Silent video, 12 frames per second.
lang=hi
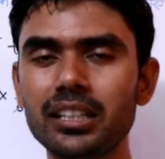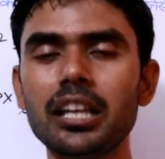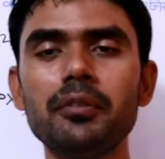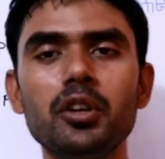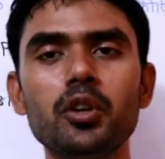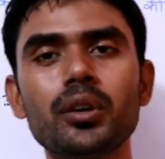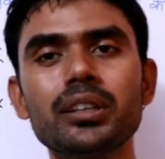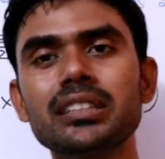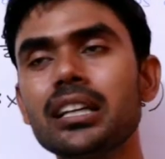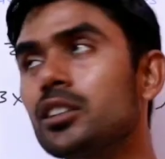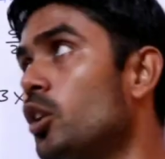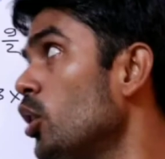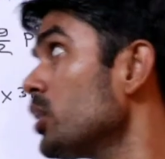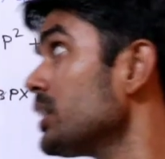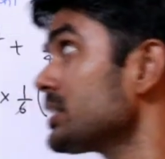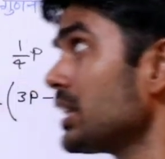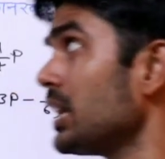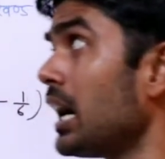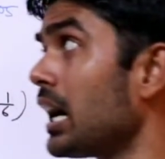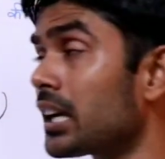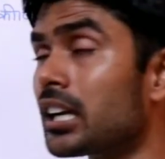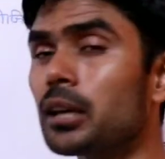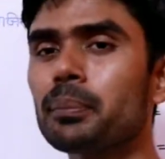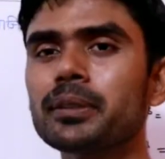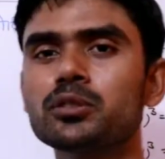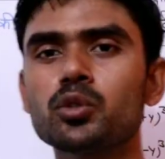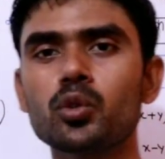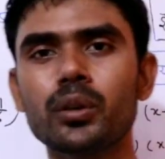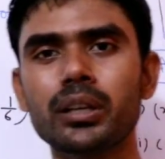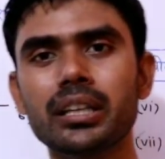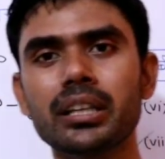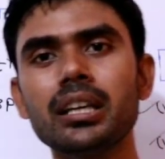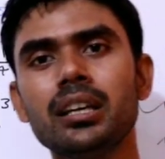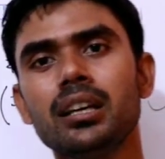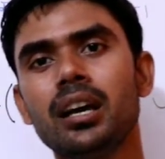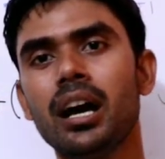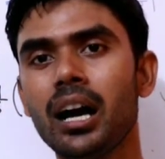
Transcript: नई वीडियो के साथ और इसके आगे के प्रश्नों को करेंगे